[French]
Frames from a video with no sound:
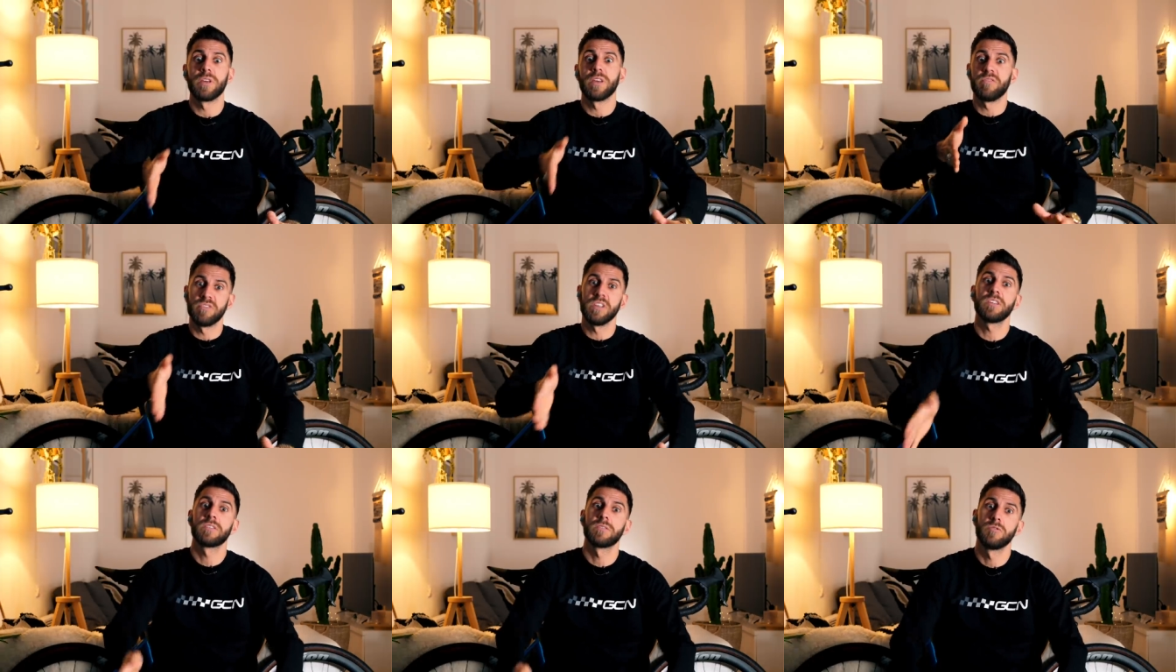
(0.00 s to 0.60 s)
est
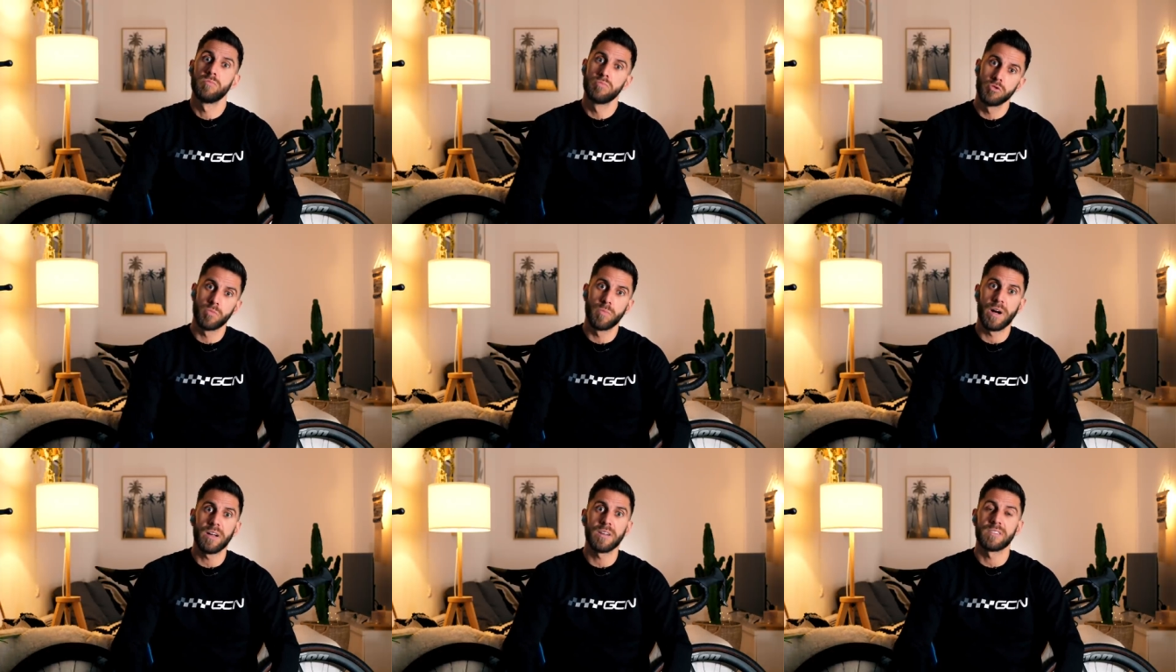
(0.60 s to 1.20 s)
fixe, ne
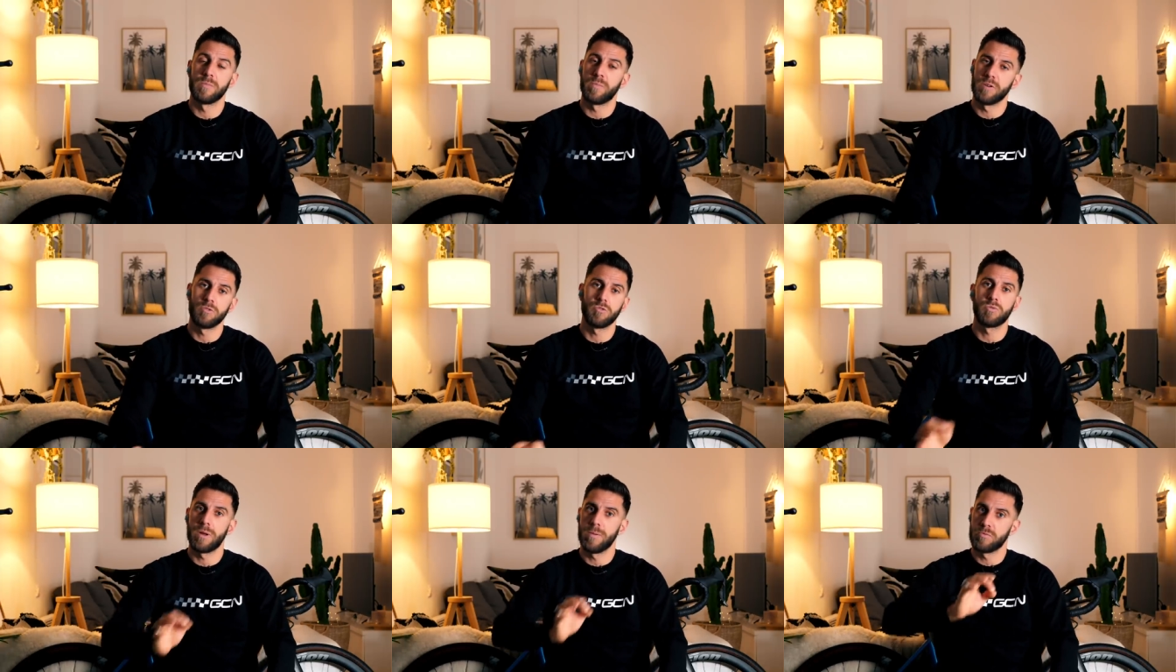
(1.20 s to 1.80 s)
bouge pas, c'est pas
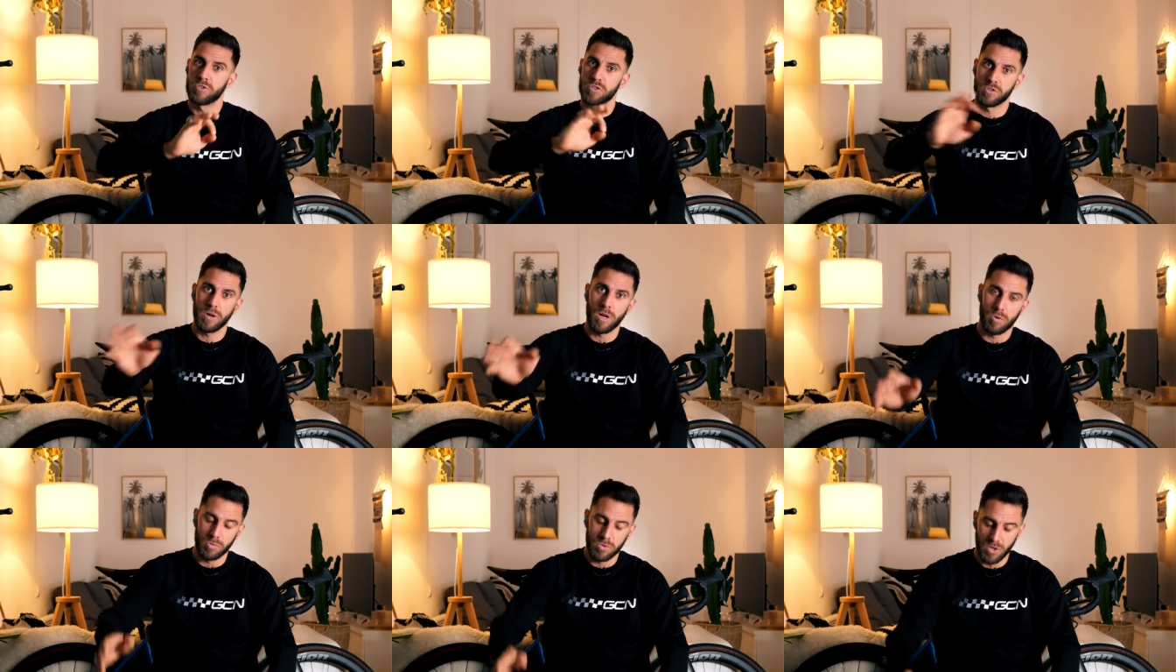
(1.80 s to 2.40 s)
du tout la même chose que
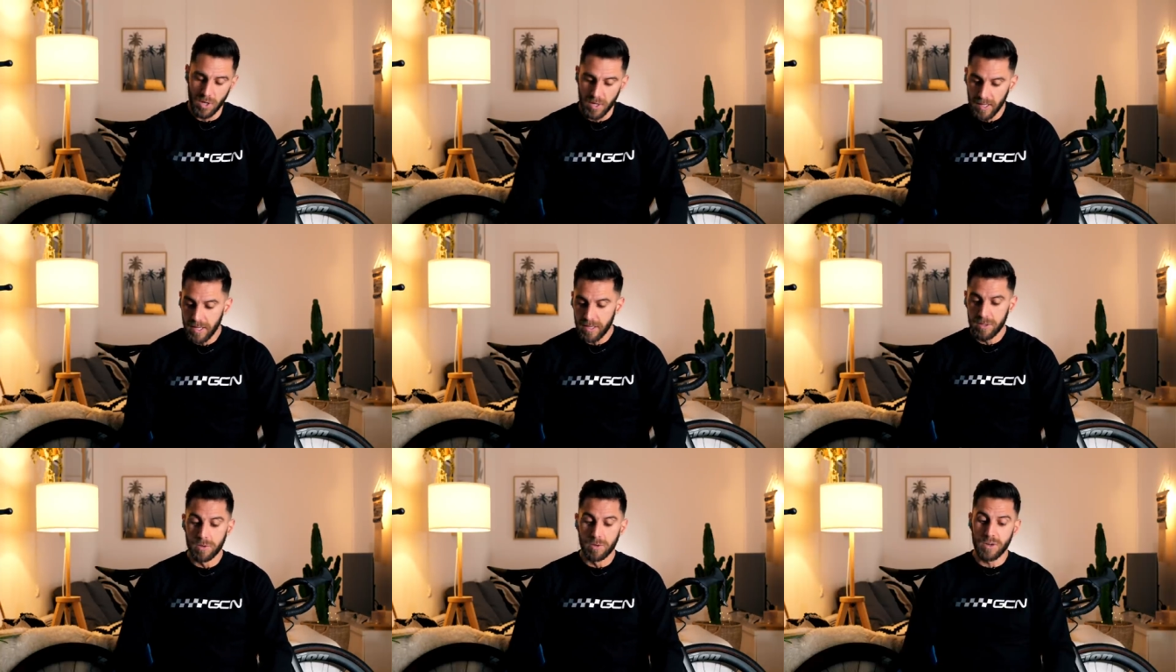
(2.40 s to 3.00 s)
la route.
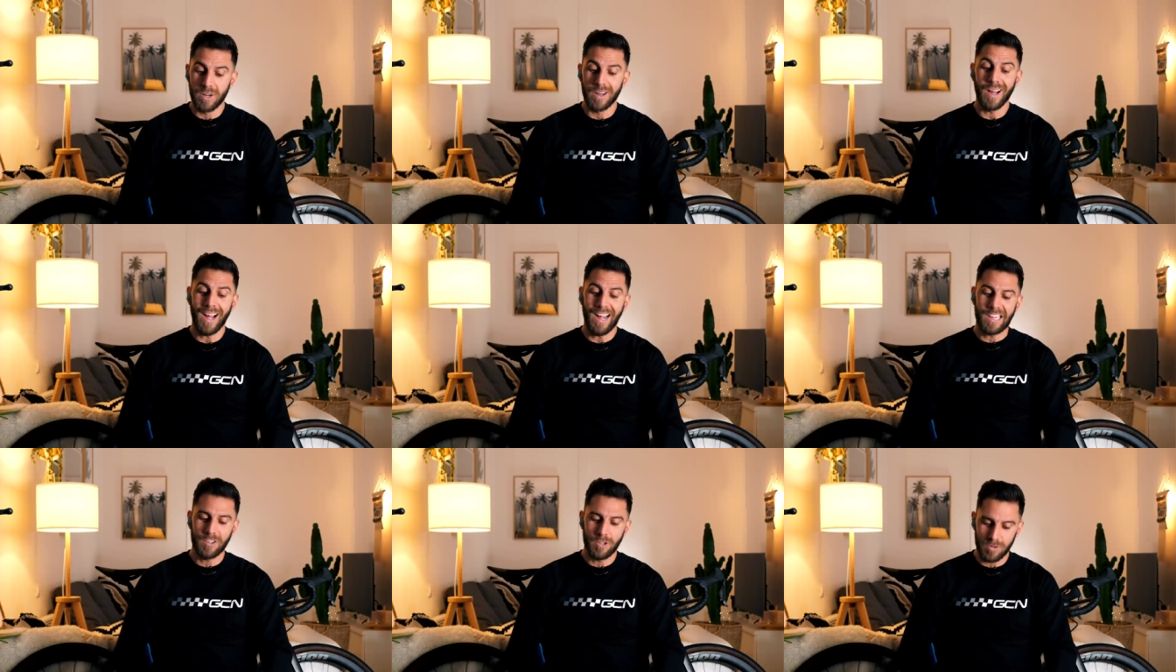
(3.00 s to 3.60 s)
Donc
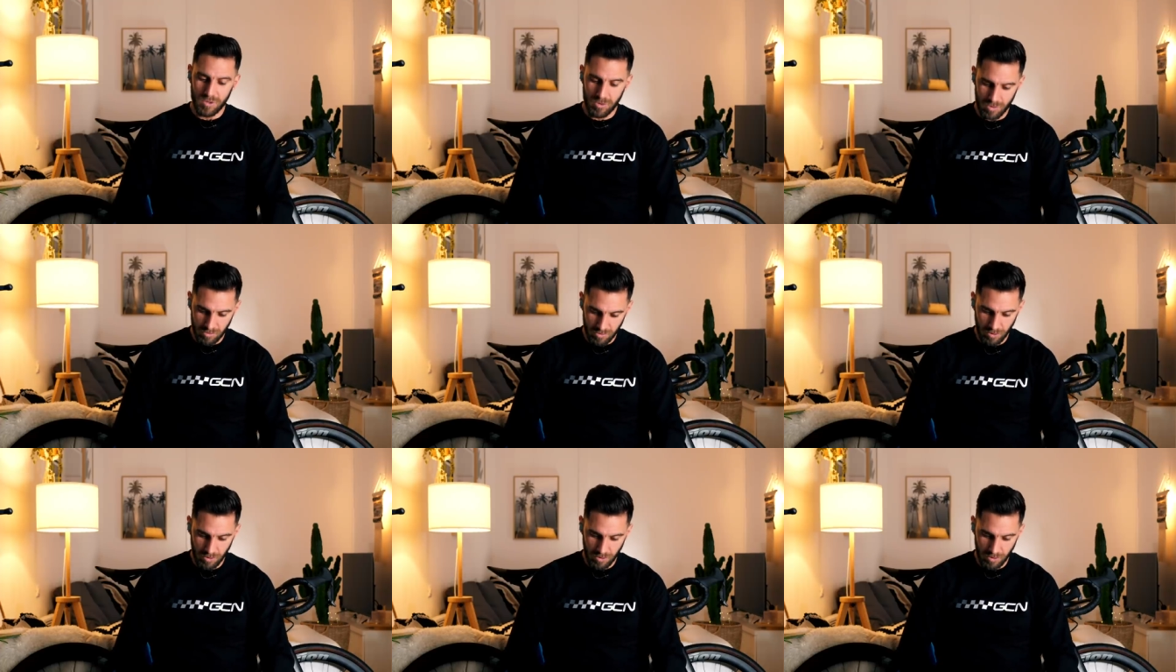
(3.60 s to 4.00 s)
attention